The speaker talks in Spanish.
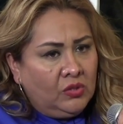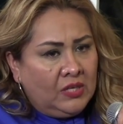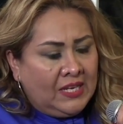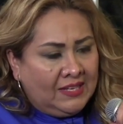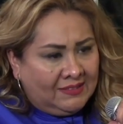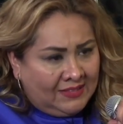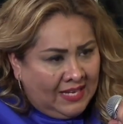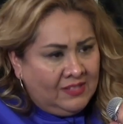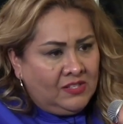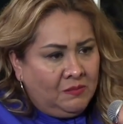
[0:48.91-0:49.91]
y está
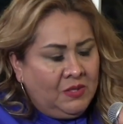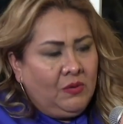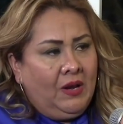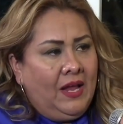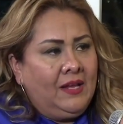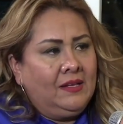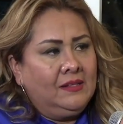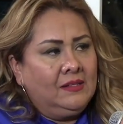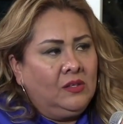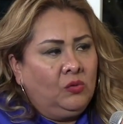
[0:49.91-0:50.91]
en Chisme
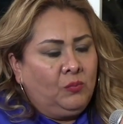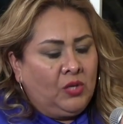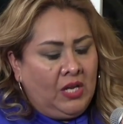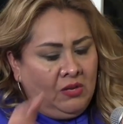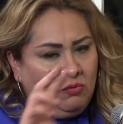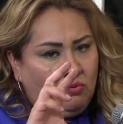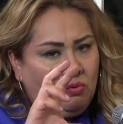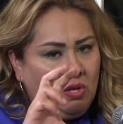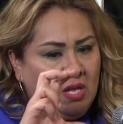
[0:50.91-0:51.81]
No porque ellos